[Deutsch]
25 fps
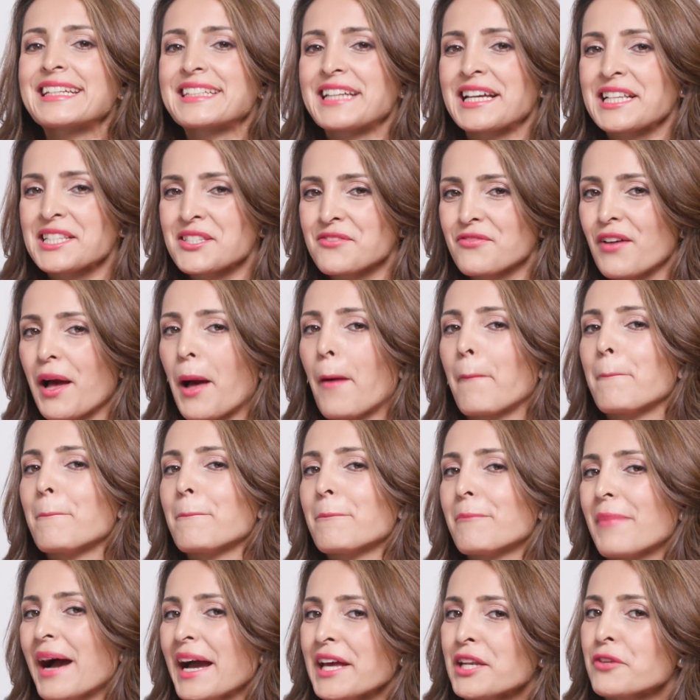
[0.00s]
Das war
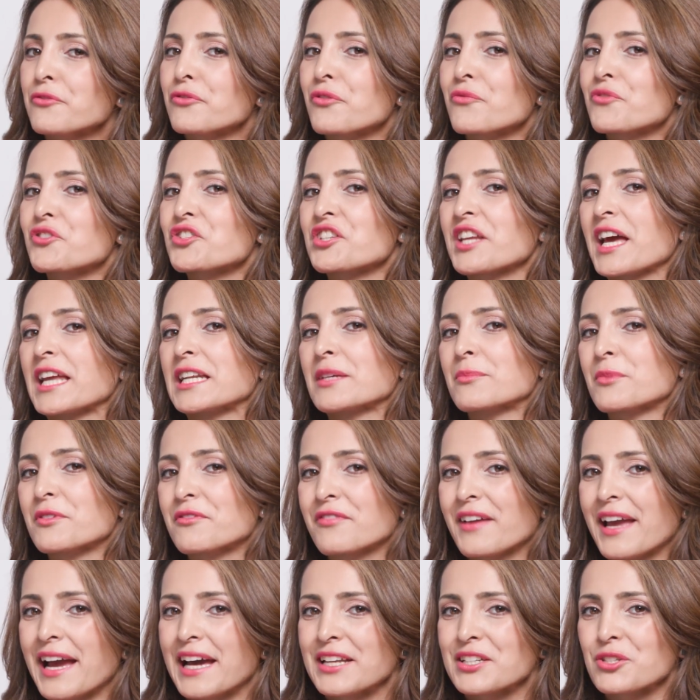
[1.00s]
meine
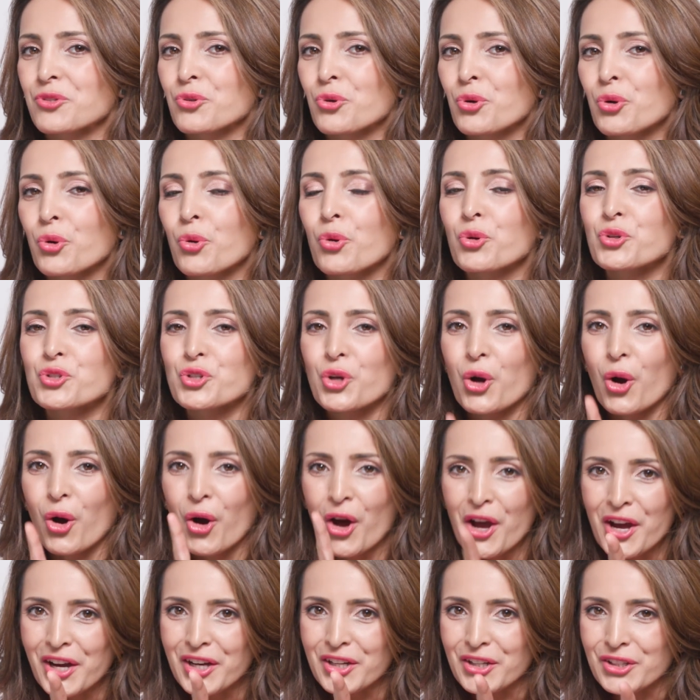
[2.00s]
5-Sterne-Bewertung und
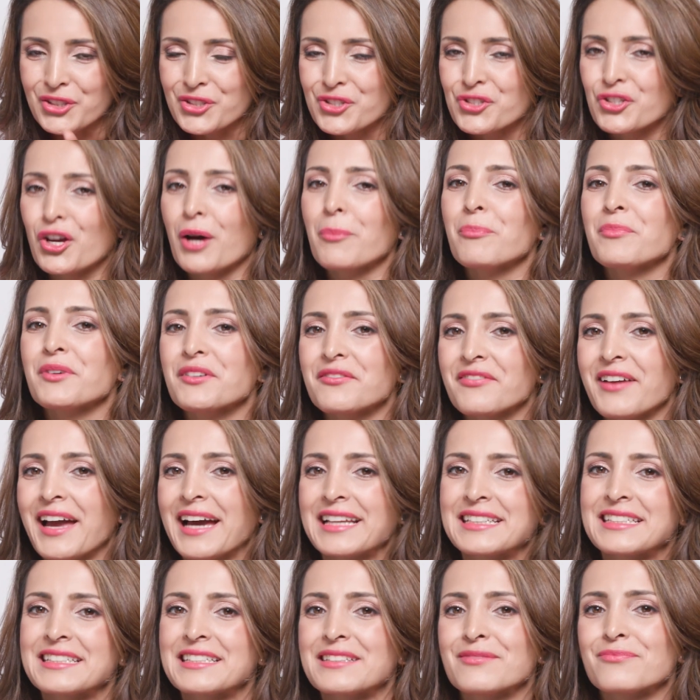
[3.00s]
eure top
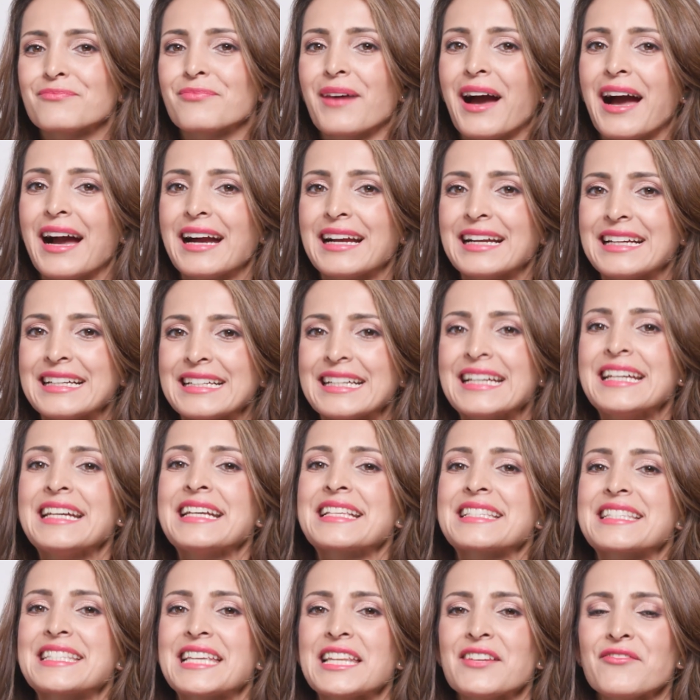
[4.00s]
bewerteten Marken
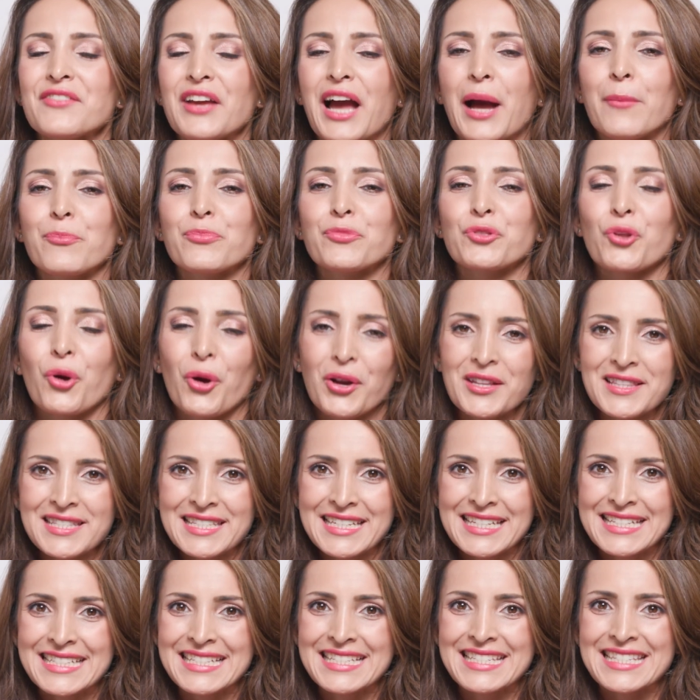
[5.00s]
sehen wir am
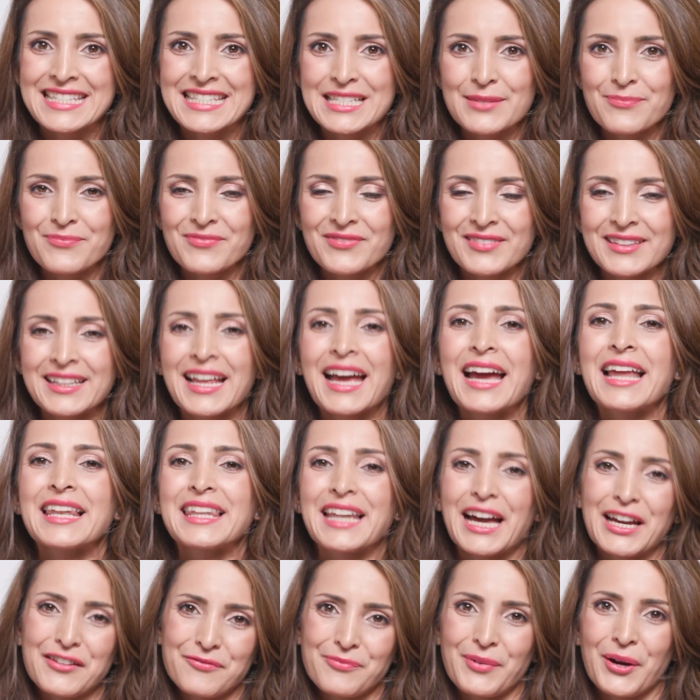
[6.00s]
19.07.
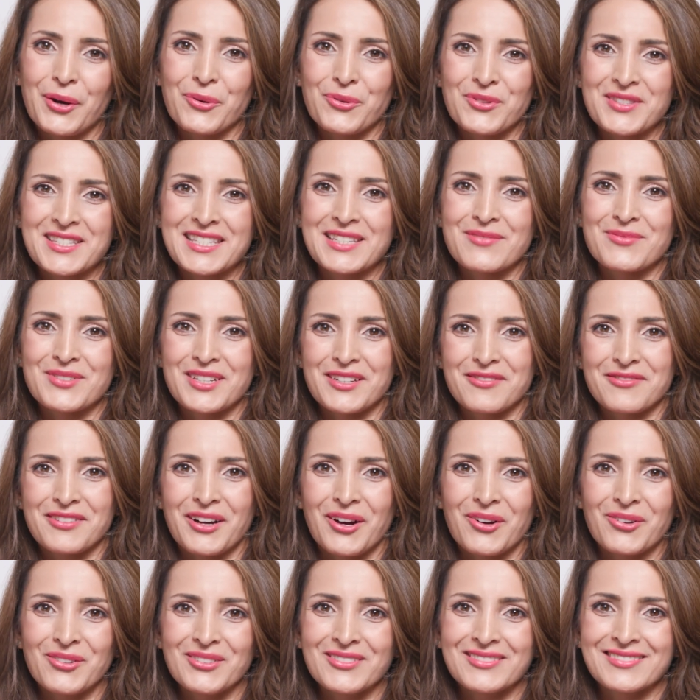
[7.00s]
live bei uns im
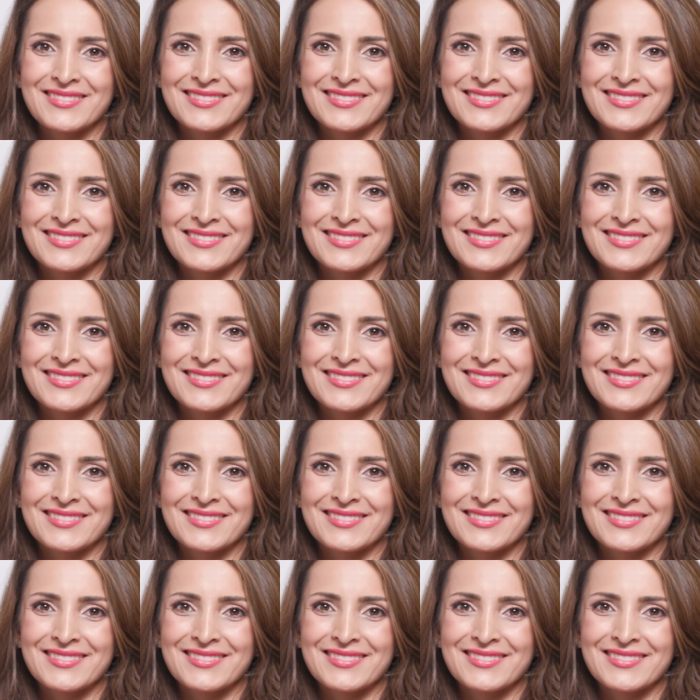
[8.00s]
TV.